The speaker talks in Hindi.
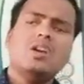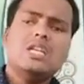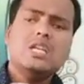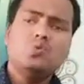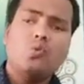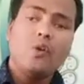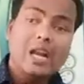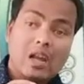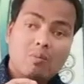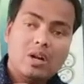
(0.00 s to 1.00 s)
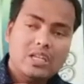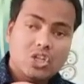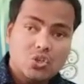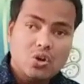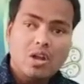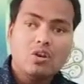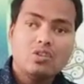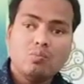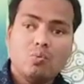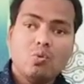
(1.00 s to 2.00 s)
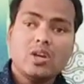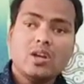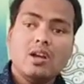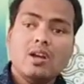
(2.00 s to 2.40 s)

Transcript: ये जो रिलेबल टीचर है और जो बोर्ड के